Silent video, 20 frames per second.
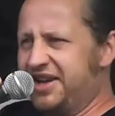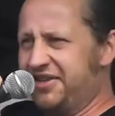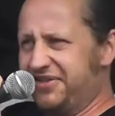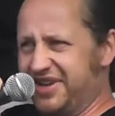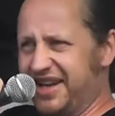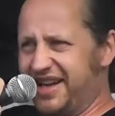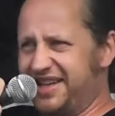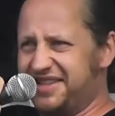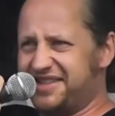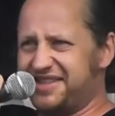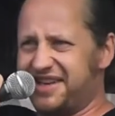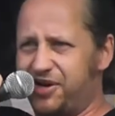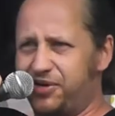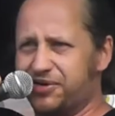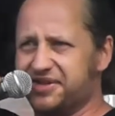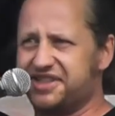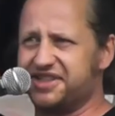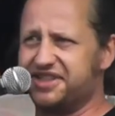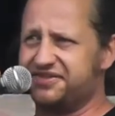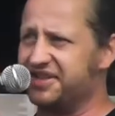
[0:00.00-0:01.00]
wie alles
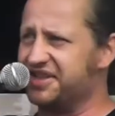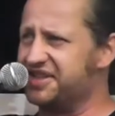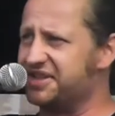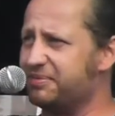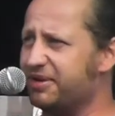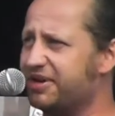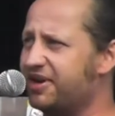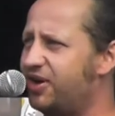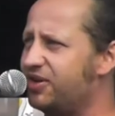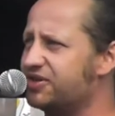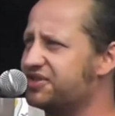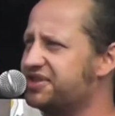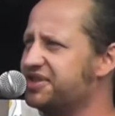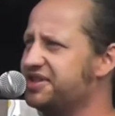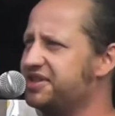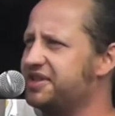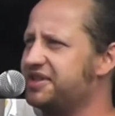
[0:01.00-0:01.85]
aussieht, wenn sie berauscht sind.